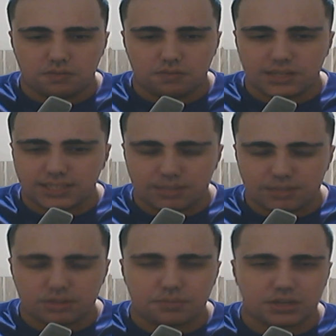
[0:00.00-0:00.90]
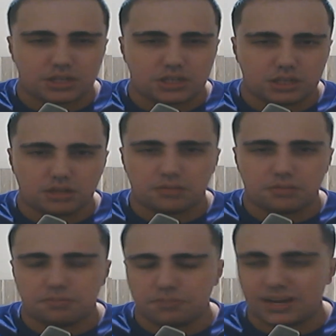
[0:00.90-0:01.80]
Vencemos a partida,
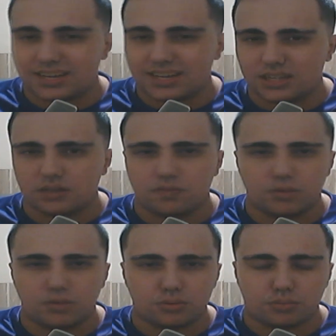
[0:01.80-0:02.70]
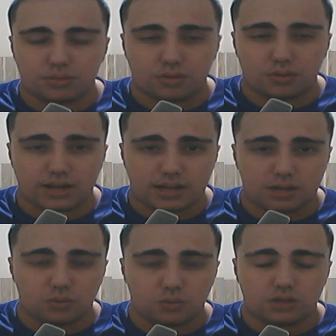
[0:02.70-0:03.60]
beleza. Vamos
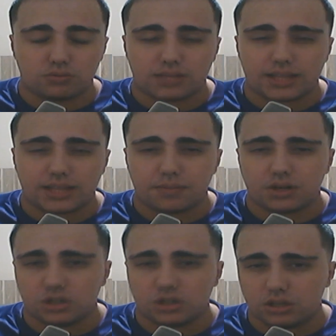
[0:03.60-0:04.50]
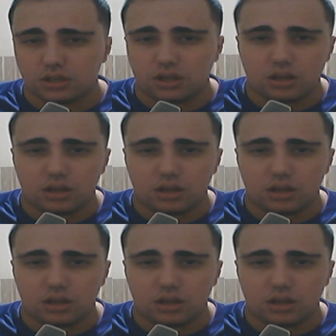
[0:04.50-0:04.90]
comemorar o resultado da partida.